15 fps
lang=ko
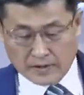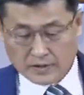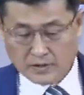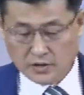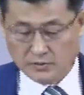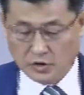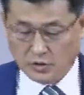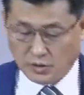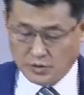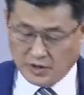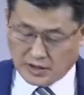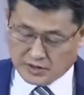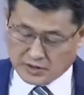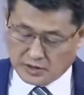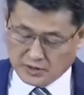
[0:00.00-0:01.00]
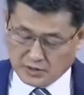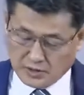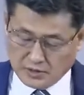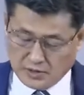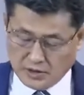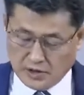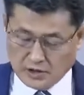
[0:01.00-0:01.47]
그러므로 우리가
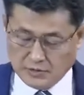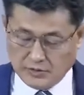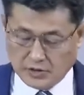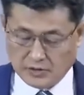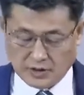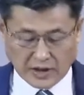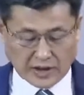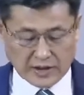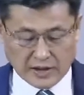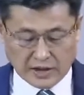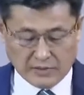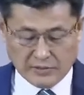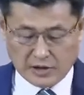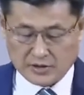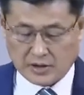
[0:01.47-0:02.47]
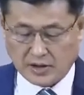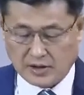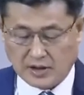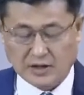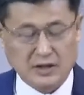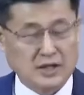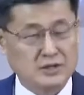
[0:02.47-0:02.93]
성경을 읽으면 하나님의
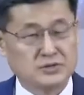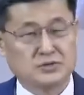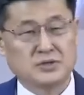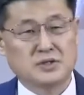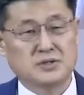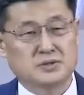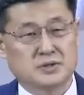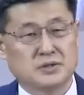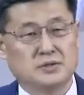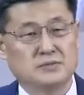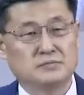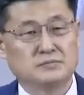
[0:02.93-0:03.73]
생각을 알 수가 있어요.